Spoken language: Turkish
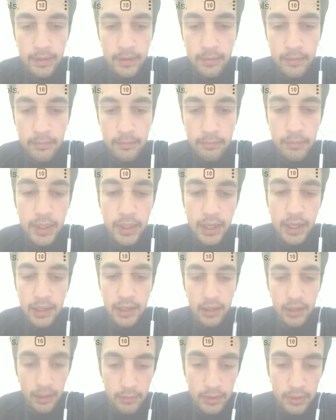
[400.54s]
Bir dakika abi
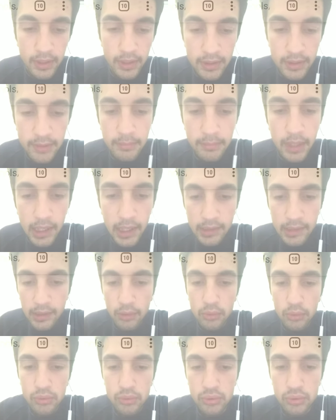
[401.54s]
kesin bir hata oluştu
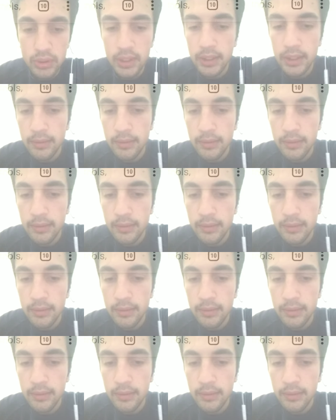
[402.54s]
ya.